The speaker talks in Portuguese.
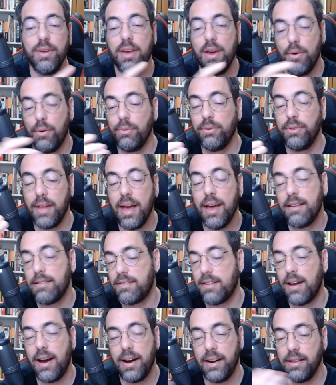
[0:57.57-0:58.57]
e eu dei
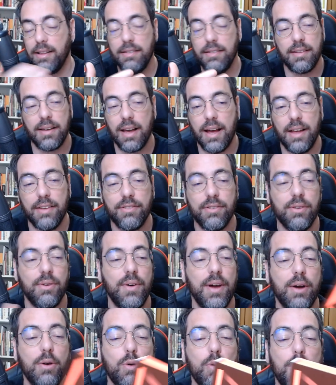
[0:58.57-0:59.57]
azar. Nesse caso, não
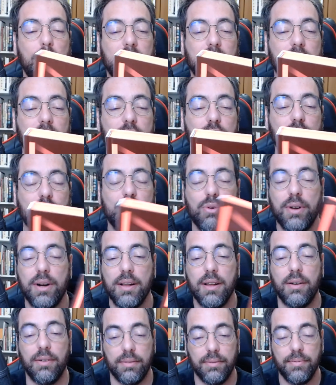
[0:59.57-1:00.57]
é culpa da editora,
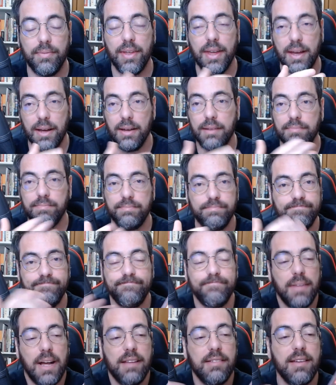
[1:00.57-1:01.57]
não. É
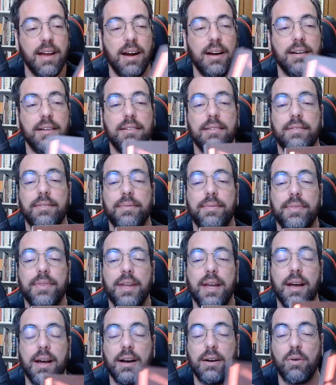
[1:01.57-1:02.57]
azar.
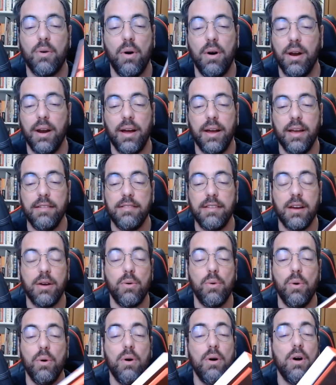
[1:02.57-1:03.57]
Né? A cola
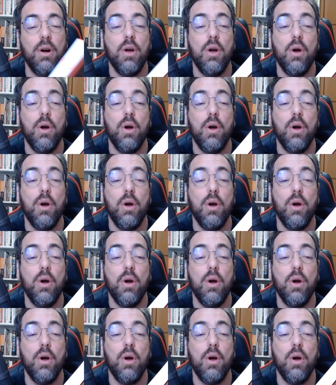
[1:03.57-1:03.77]
ressecou,